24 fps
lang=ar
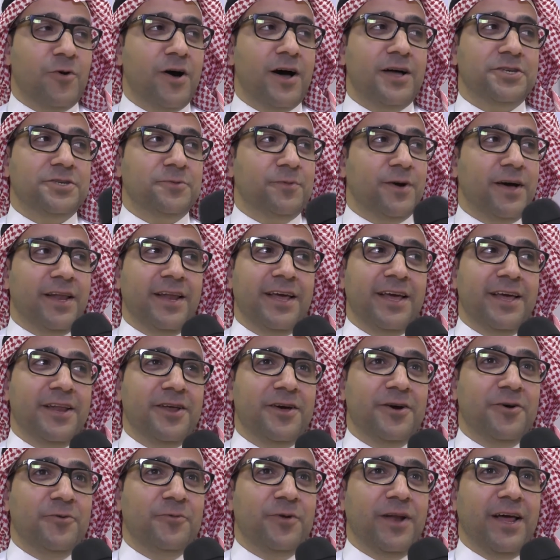واجب
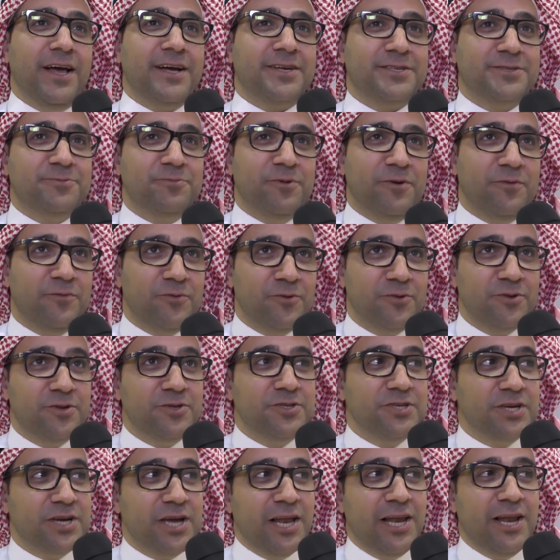علينا وبالعكس المفروض
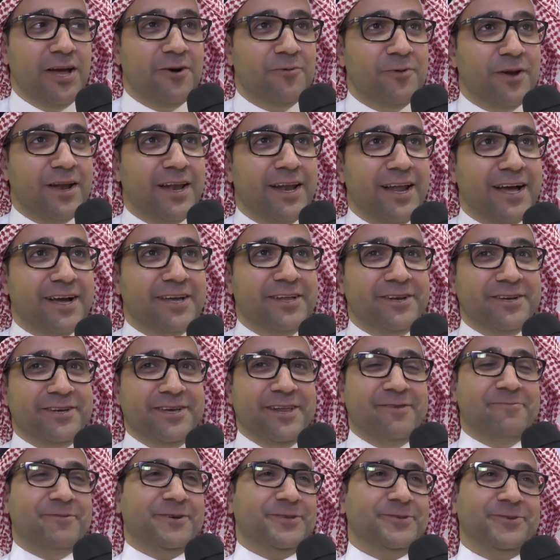نجي كل يوم والله لكن
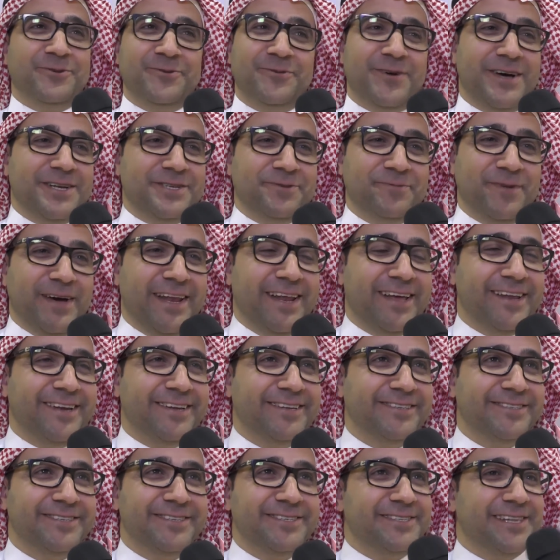الكل مشغول واجب
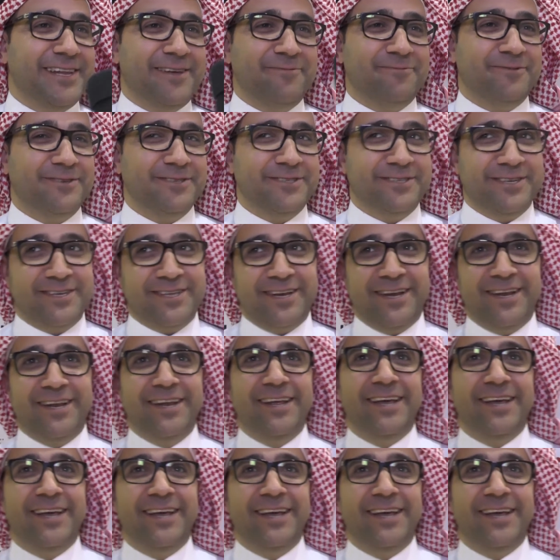علينا تسلم شكرا